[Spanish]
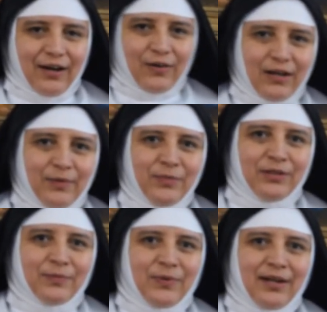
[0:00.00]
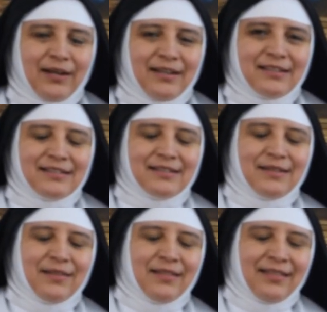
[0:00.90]
Hola, mi nombre es
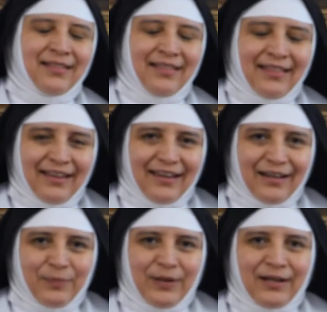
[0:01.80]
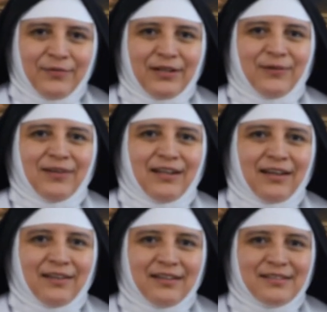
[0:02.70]
mm, hermana
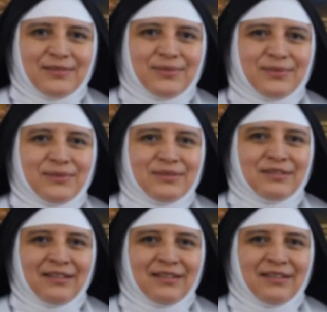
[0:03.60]
Verónica de Jesús.